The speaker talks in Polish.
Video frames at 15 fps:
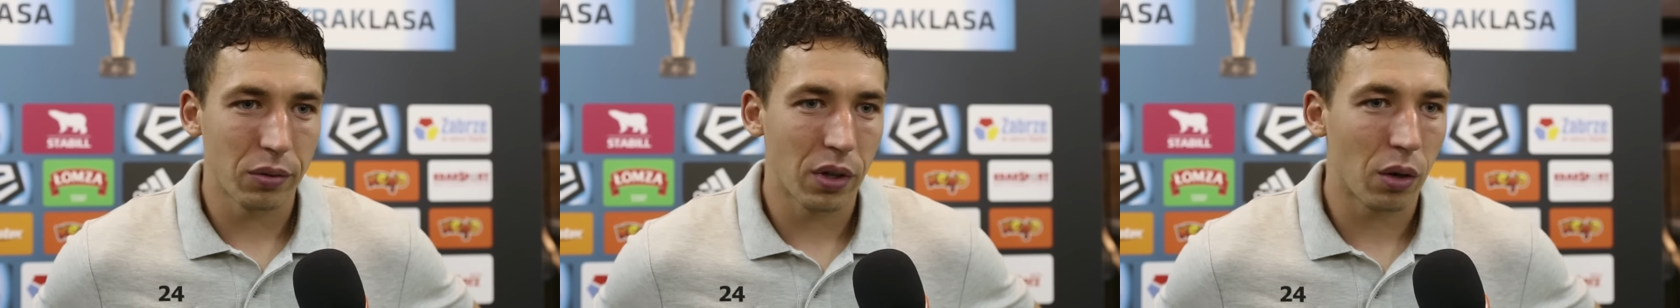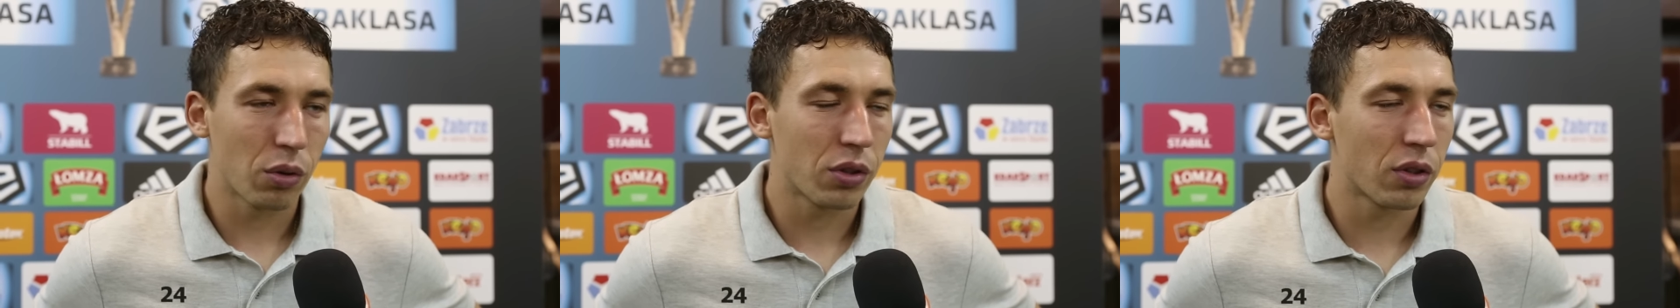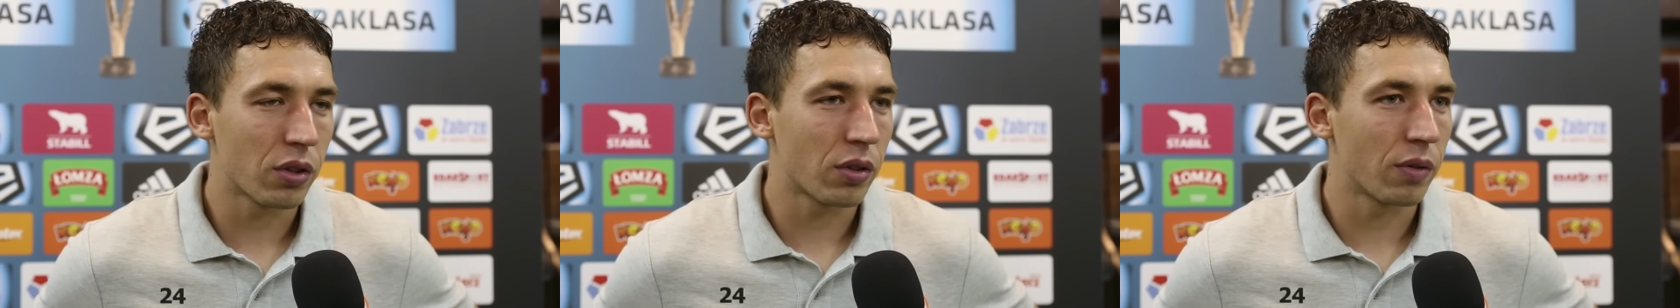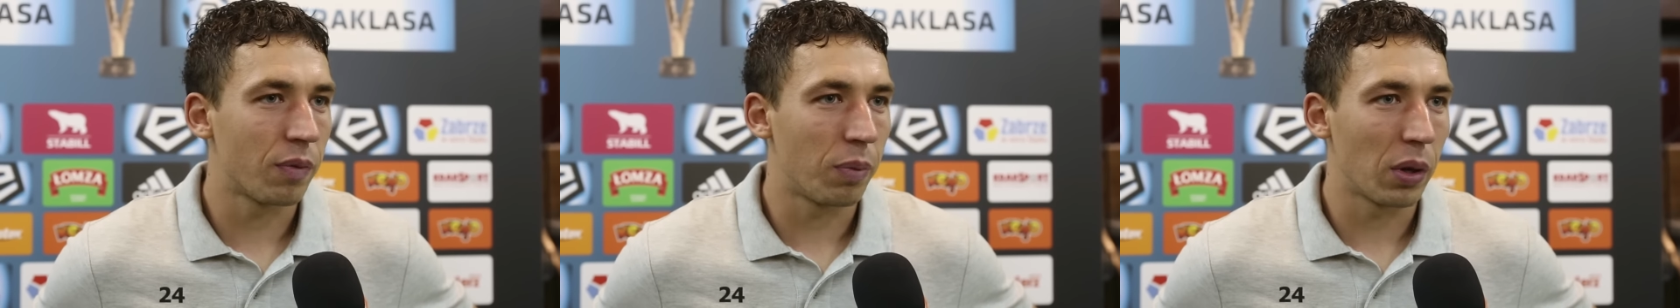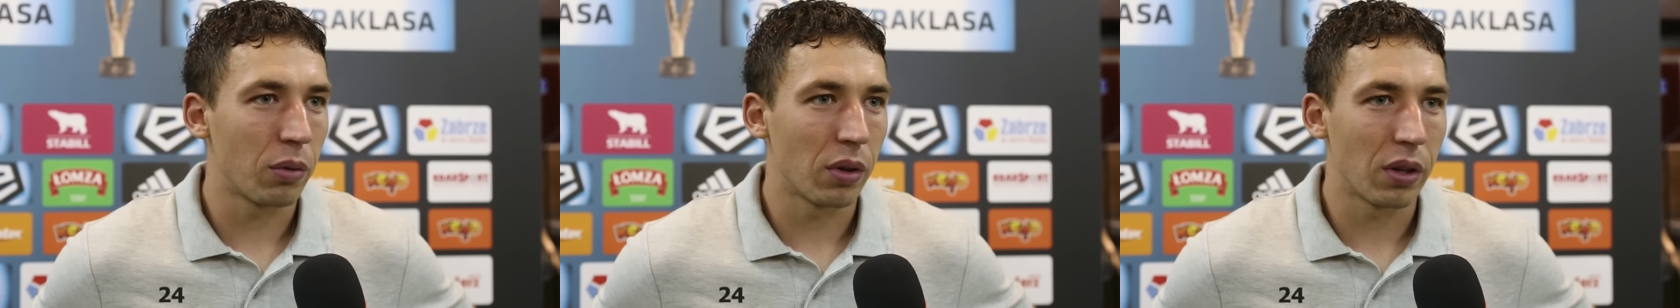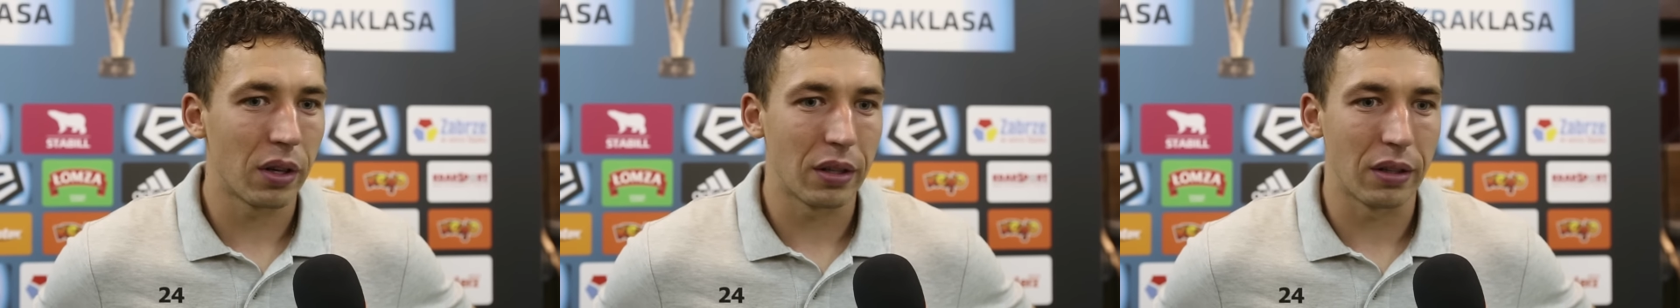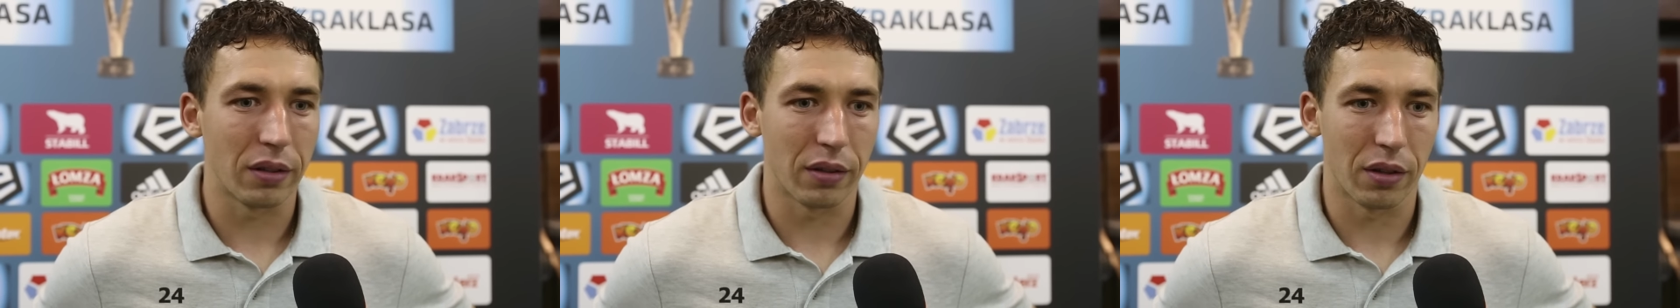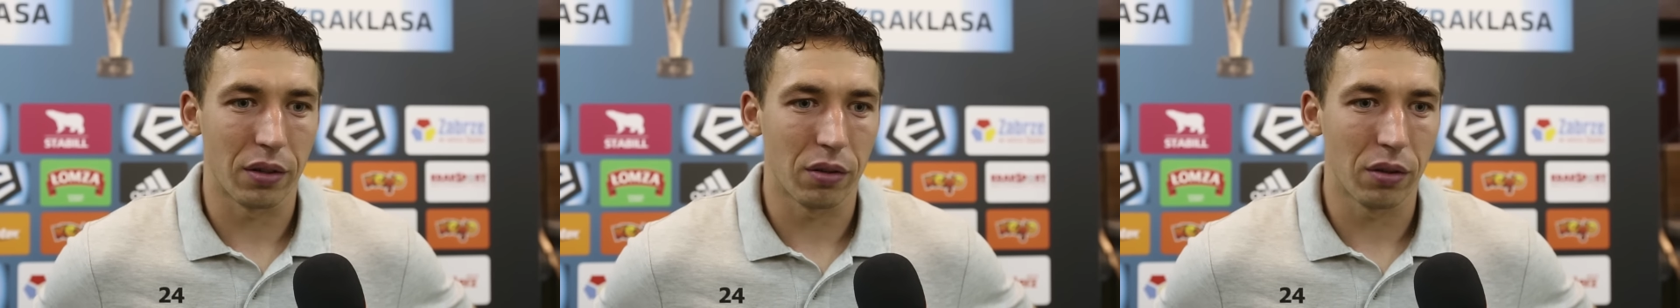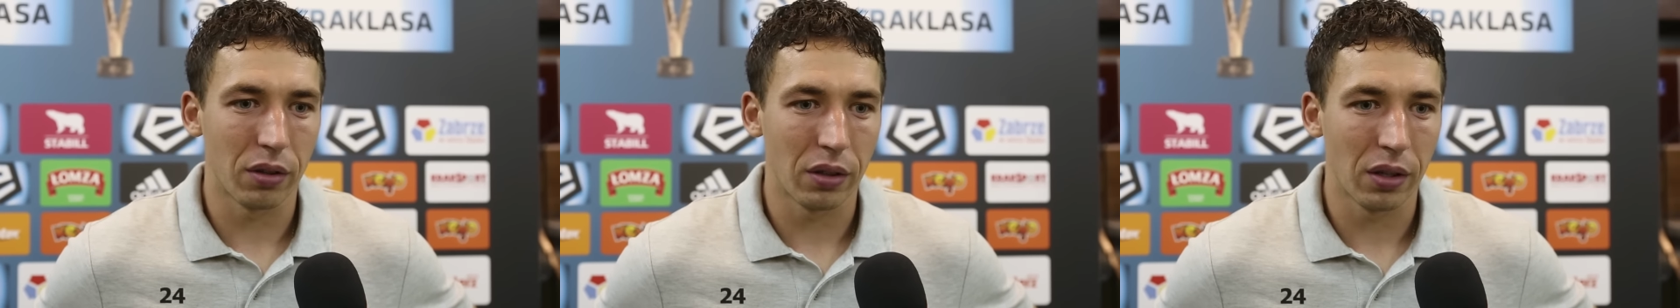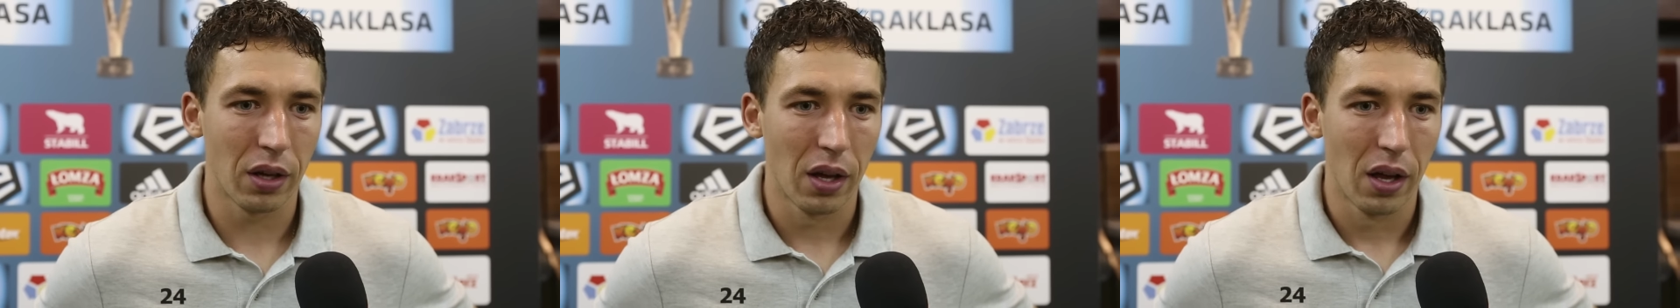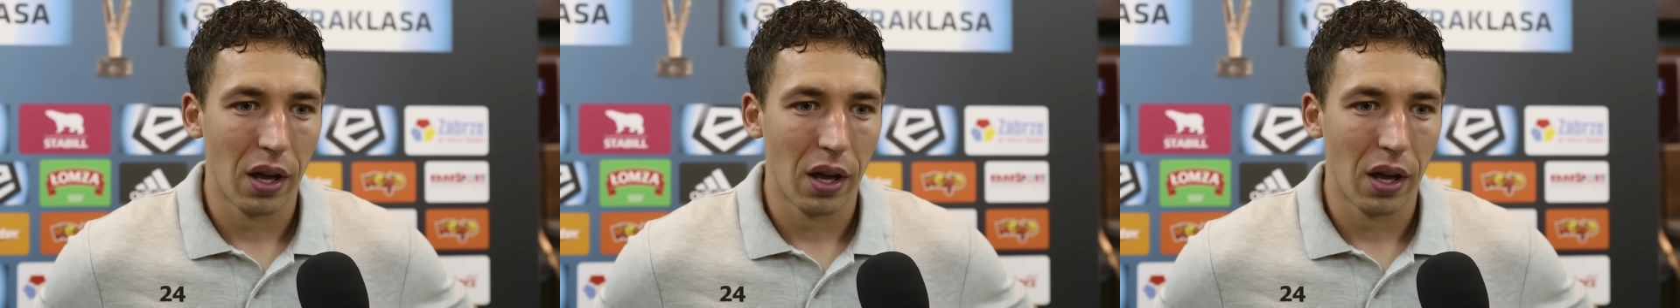udało się, wpadło na 1-0 i